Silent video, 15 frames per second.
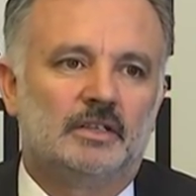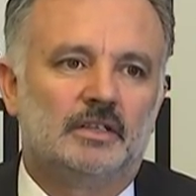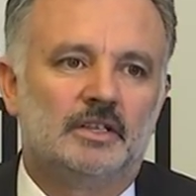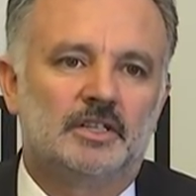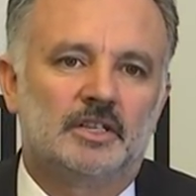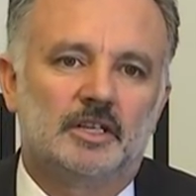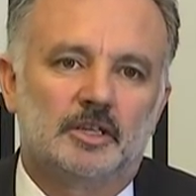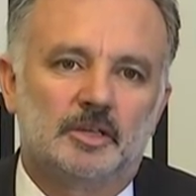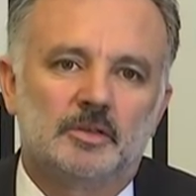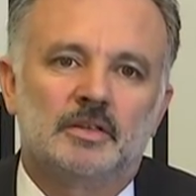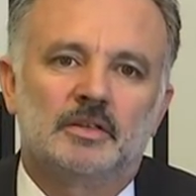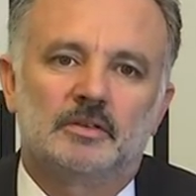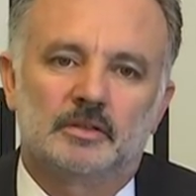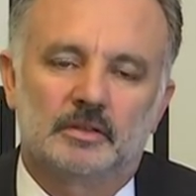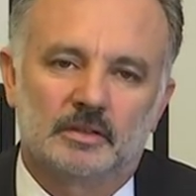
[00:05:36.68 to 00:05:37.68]
iki
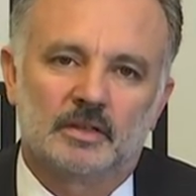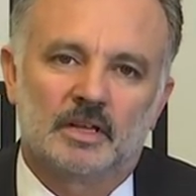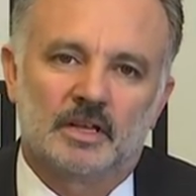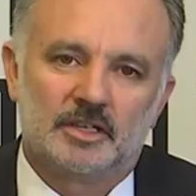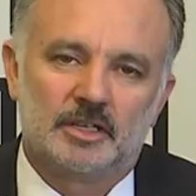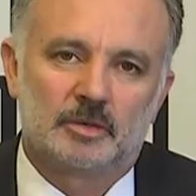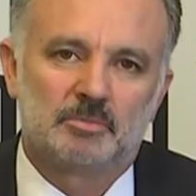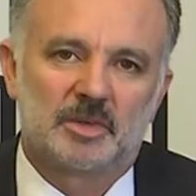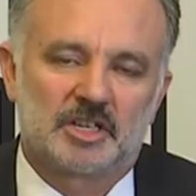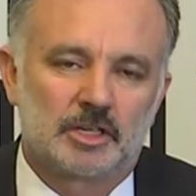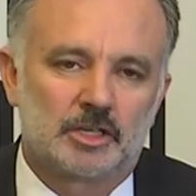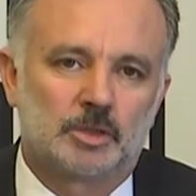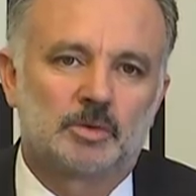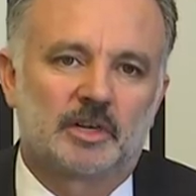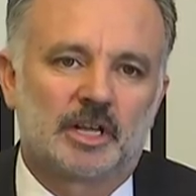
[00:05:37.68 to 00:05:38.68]

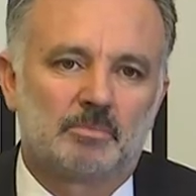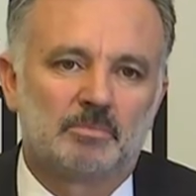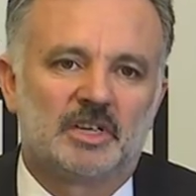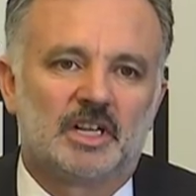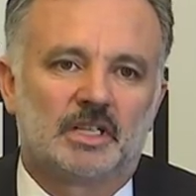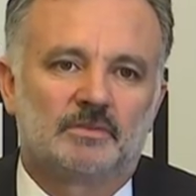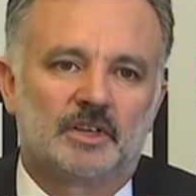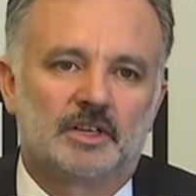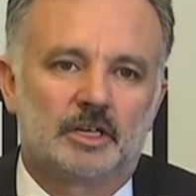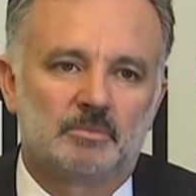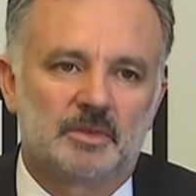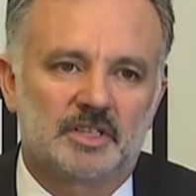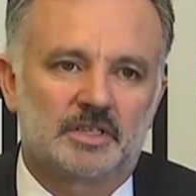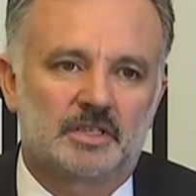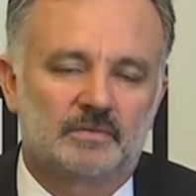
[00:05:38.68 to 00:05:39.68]
25. dönem
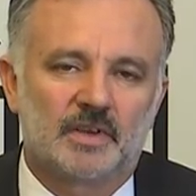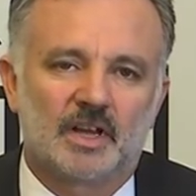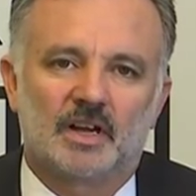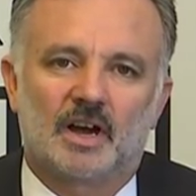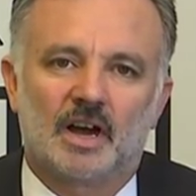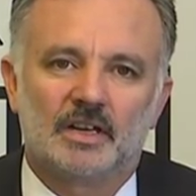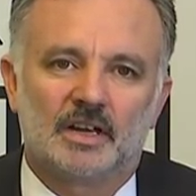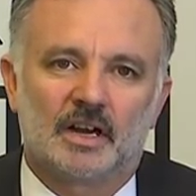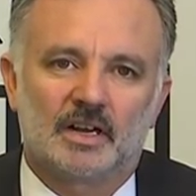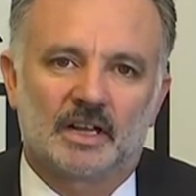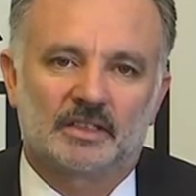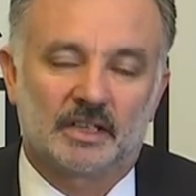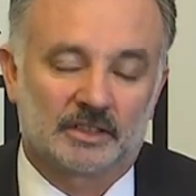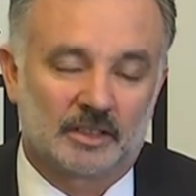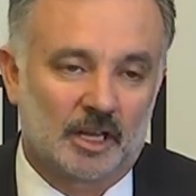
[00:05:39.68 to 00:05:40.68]
milletvekilimiz ve Ayla
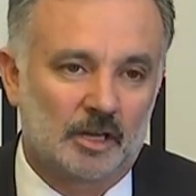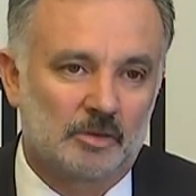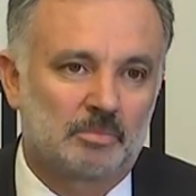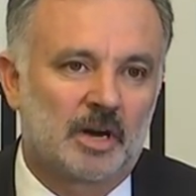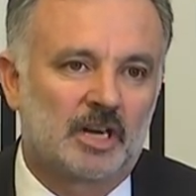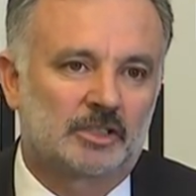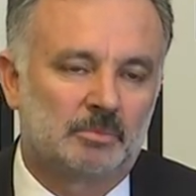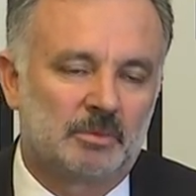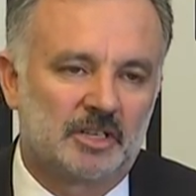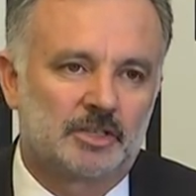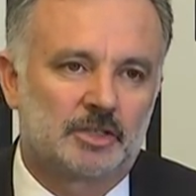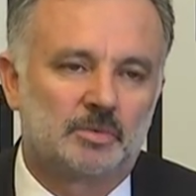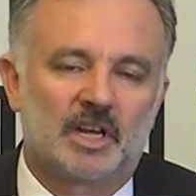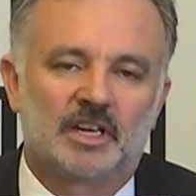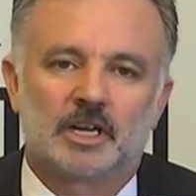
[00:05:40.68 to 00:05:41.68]
Akat Ata parti
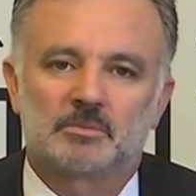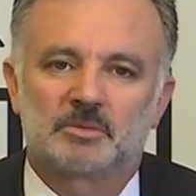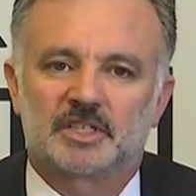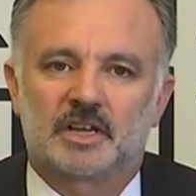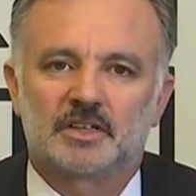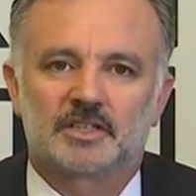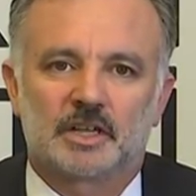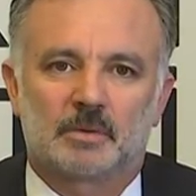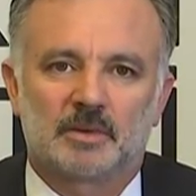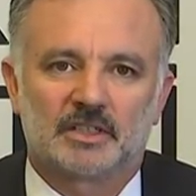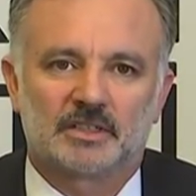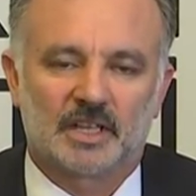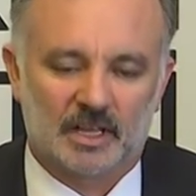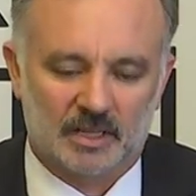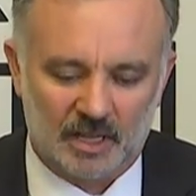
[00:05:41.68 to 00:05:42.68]
meclis üyelerimiz aynı
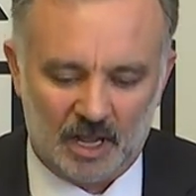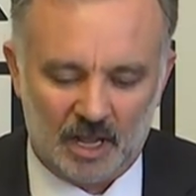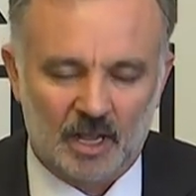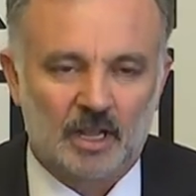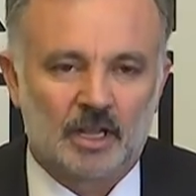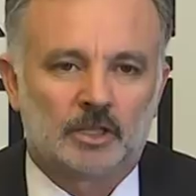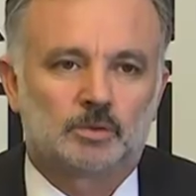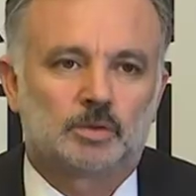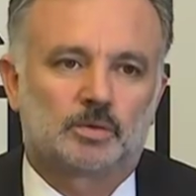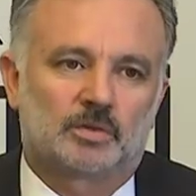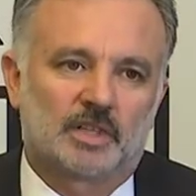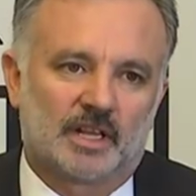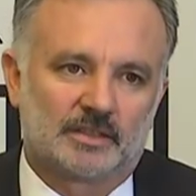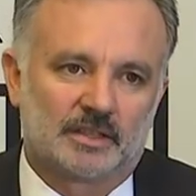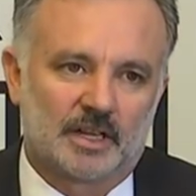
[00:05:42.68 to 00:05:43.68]
zamanda
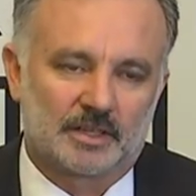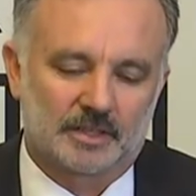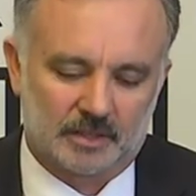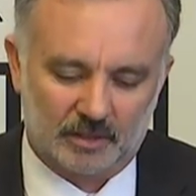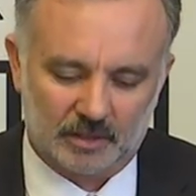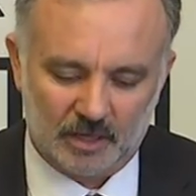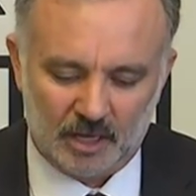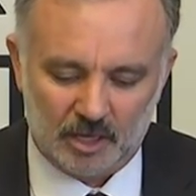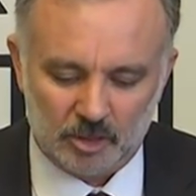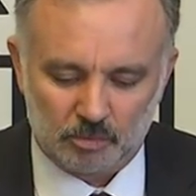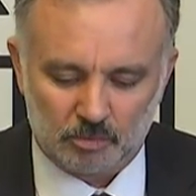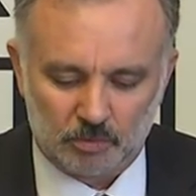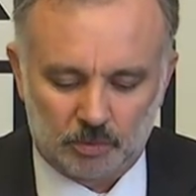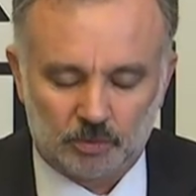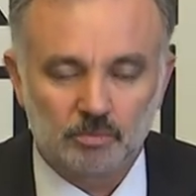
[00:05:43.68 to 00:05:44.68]
tutuklandılar.
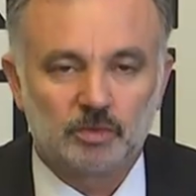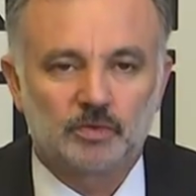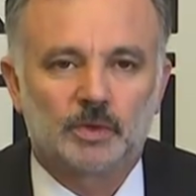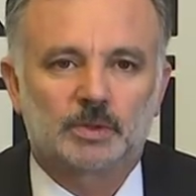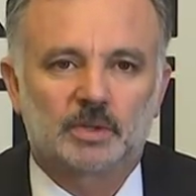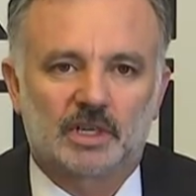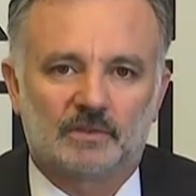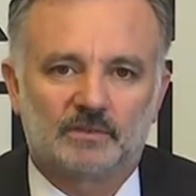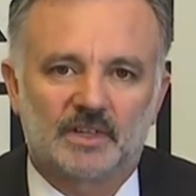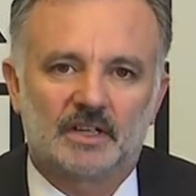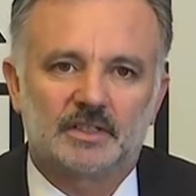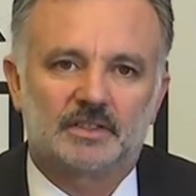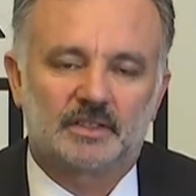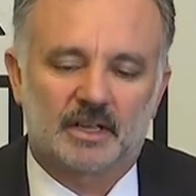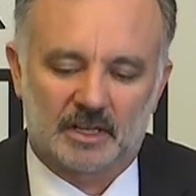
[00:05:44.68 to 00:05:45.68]
Bütün bu
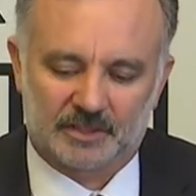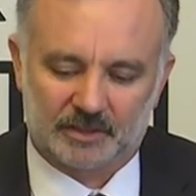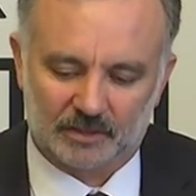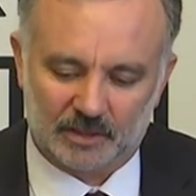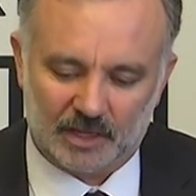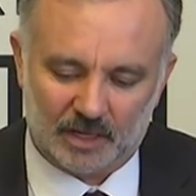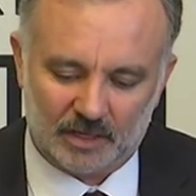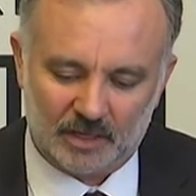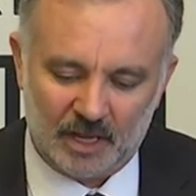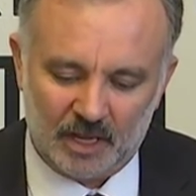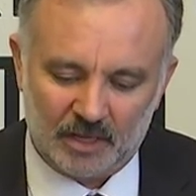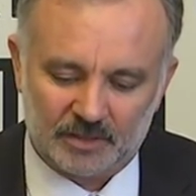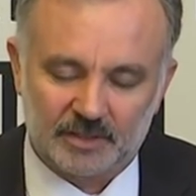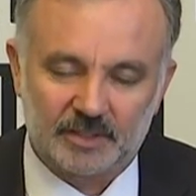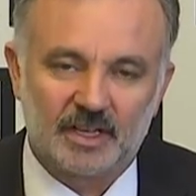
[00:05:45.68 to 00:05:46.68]
fotoğraflar aslında
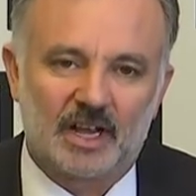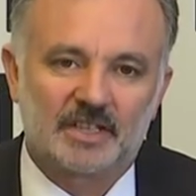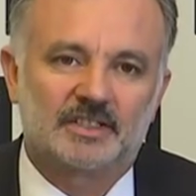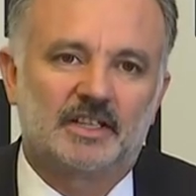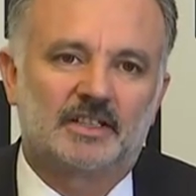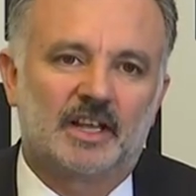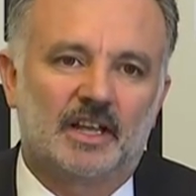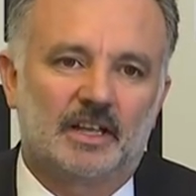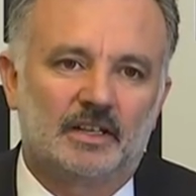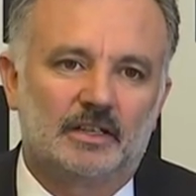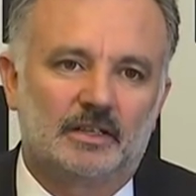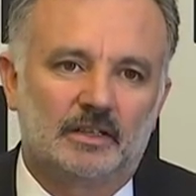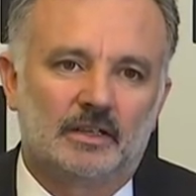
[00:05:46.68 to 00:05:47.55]
siyasete